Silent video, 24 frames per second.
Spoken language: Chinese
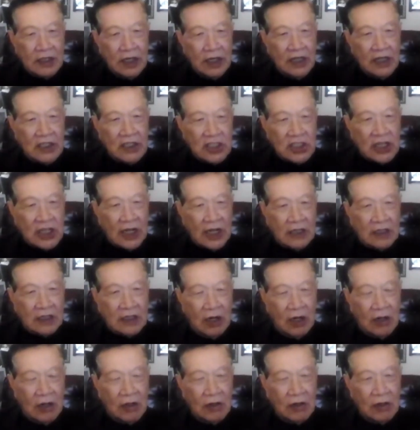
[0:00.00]
影响
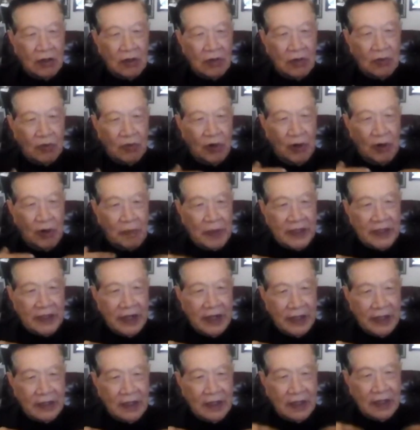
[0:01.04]
到我们
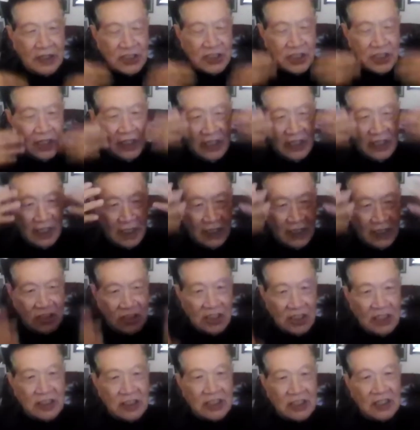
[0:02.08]
人的心理
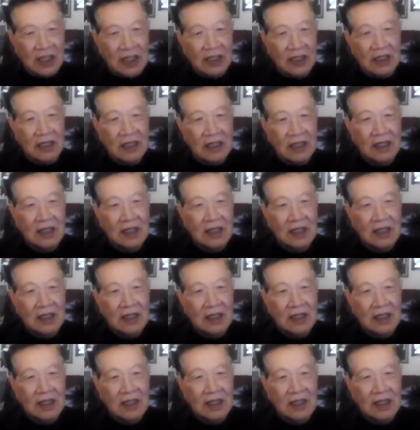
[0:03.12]
跟精神？